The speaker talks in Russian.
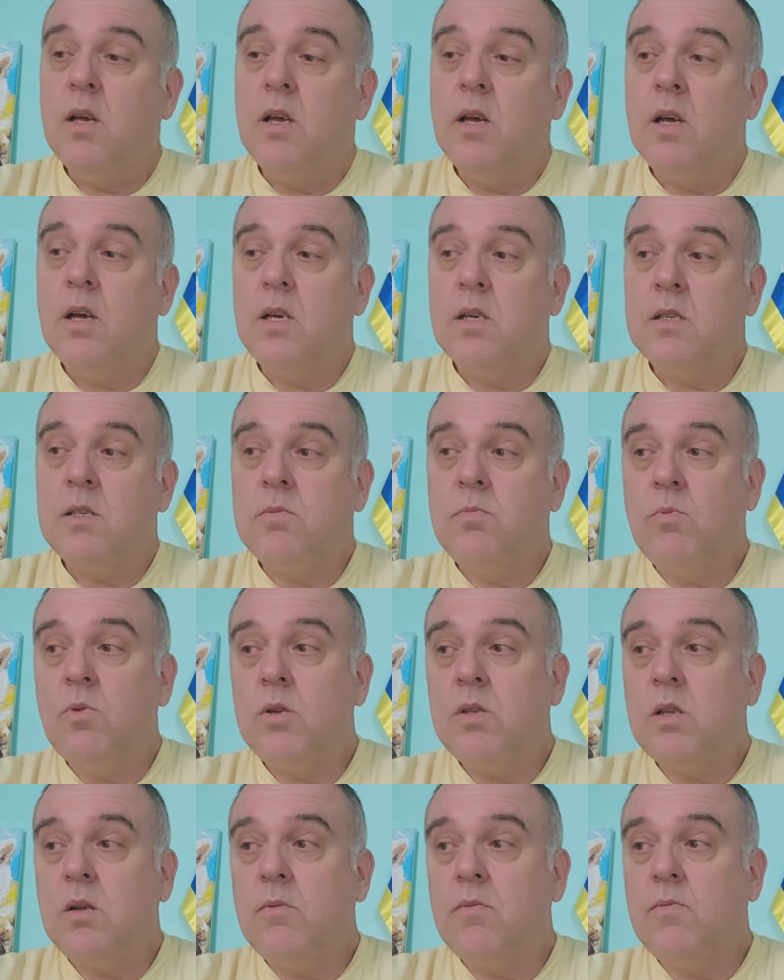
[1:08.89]
э,
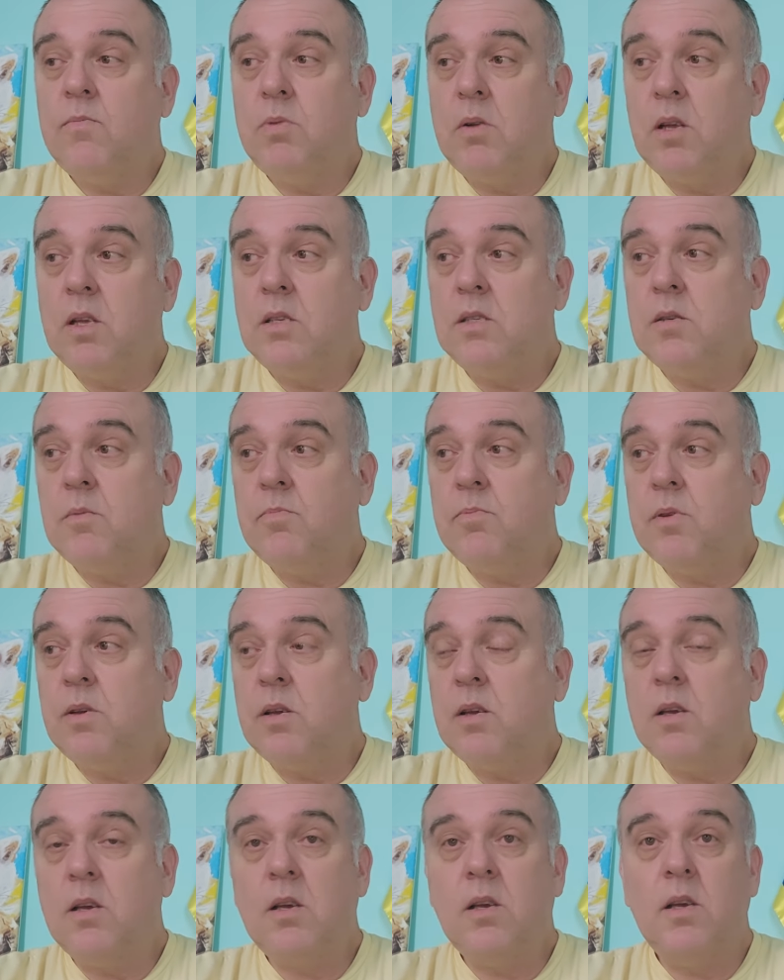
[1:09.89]
смотрим, в
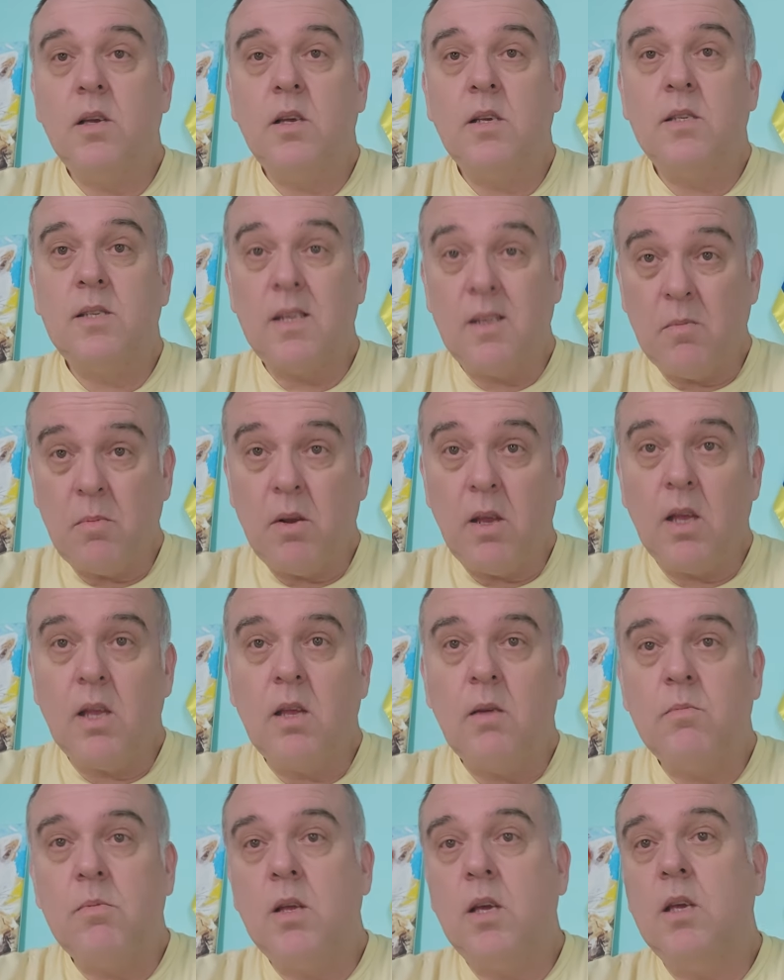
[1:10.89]
принципе, с
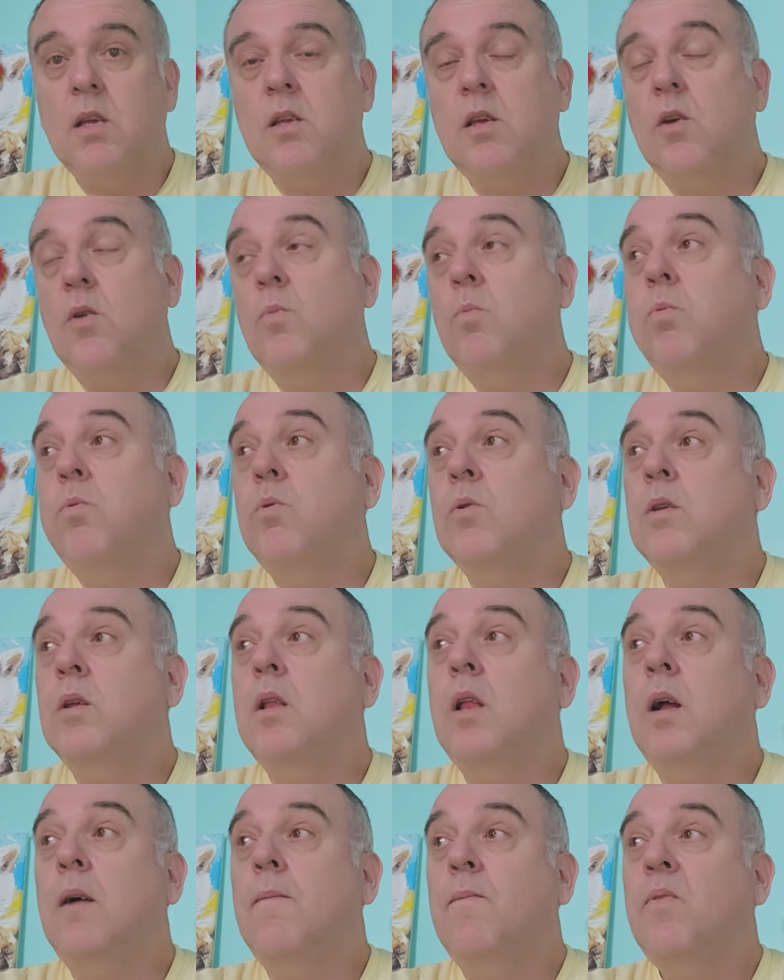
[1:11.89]
одобрением на идею
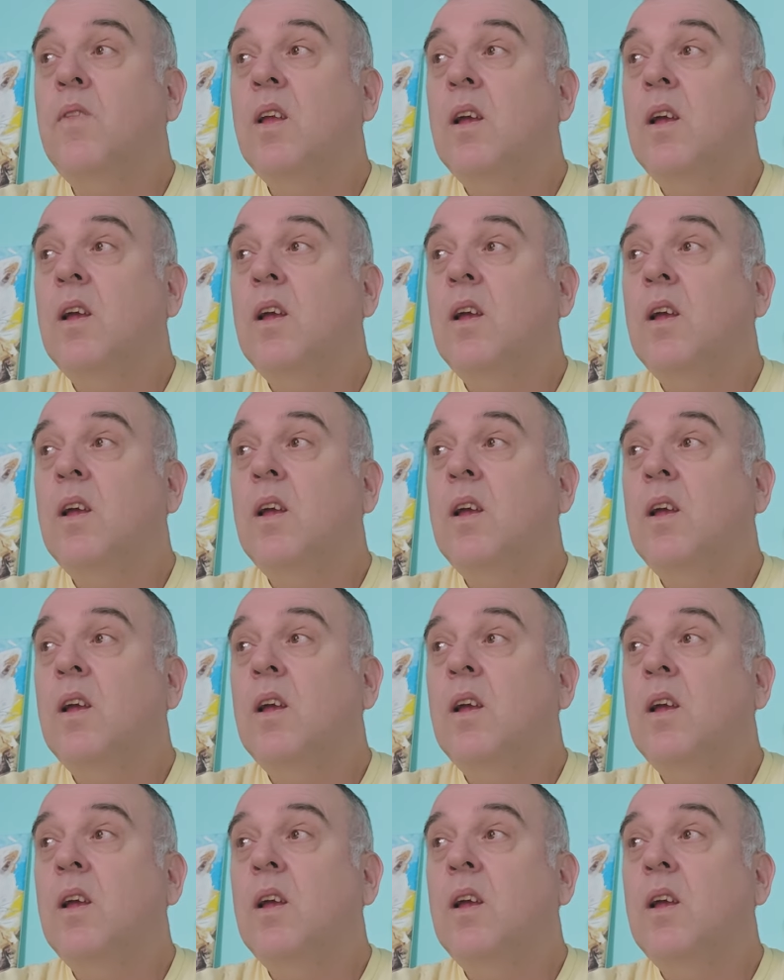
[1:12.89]
Путина.